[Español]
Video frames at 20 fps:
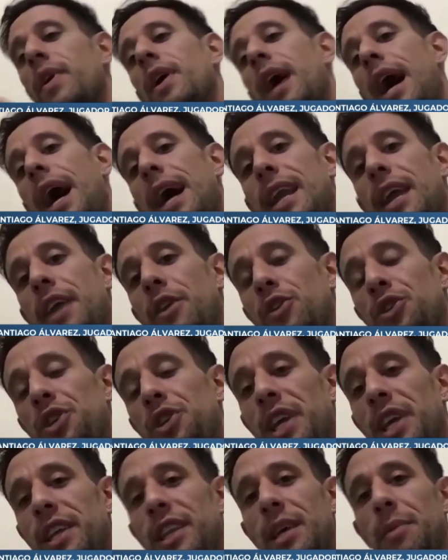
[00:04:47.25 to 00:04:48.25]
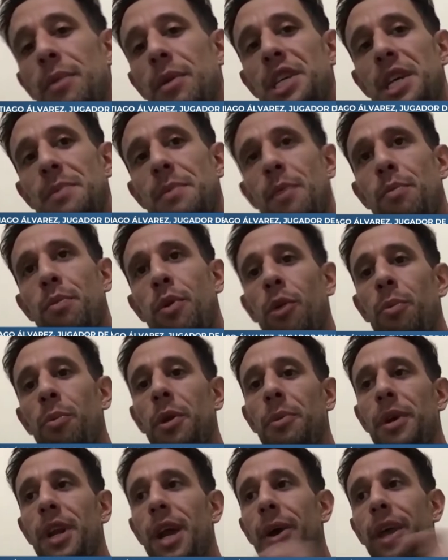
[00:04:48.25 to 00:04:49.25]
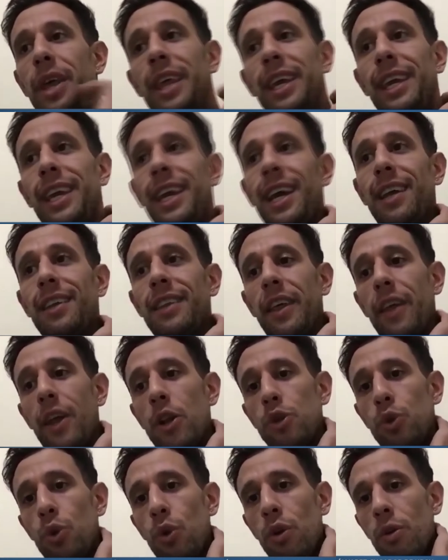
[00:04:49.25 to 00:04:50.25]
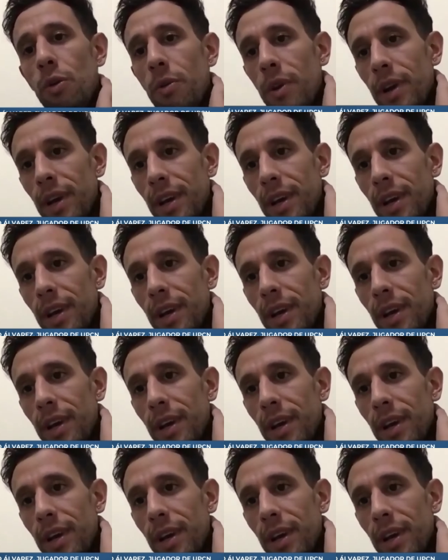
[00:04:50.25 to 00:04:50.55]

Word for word: Al año siguiente me llaman por primera vez de Gigantes del Sur.